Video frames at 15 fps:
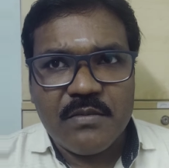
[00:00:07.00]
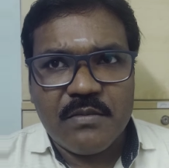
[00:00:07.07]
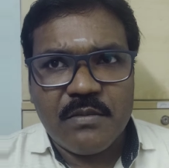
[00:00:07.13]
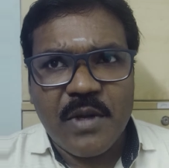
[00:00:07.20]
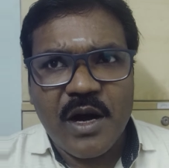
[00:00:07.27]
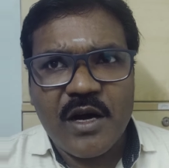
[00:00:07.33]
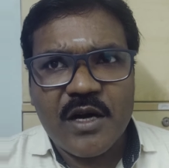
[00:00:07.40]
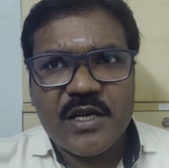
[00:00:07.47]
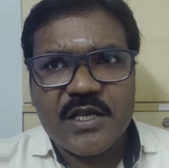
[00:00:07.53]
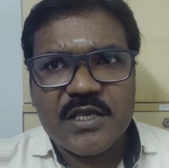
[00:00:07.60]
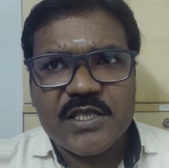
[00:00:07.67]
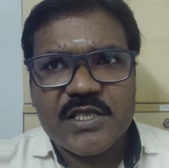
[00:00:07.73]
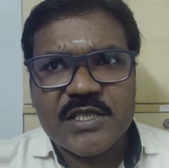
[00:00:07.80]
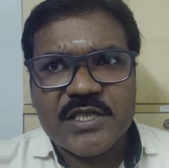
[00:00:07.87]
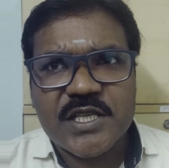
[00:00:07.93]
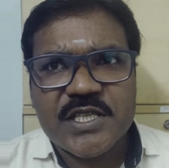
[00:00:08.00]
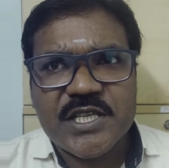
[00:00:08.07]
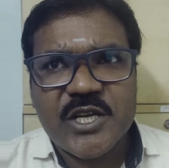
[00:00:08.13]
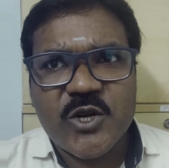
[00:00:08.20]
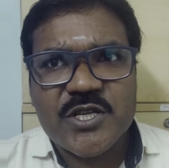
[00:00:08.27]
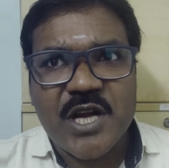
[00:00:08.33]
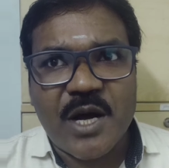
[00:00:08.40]
মার ইচ্ছে ছিল
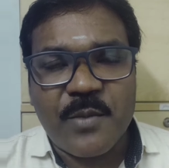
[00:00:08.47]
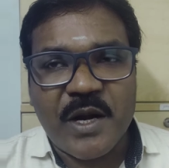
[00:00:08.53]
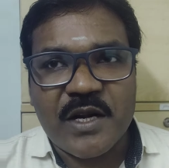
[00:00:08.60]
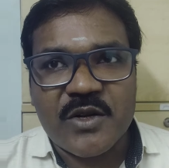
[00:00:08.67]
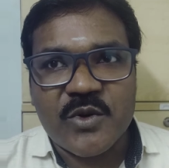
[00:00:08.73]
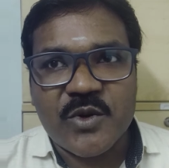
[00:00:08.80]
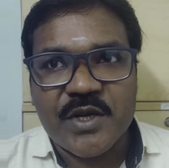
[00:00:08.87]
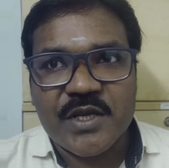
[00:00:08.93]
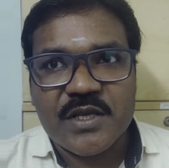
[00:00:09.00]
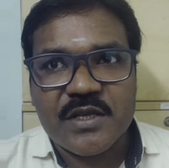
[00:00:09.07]
সামান্যই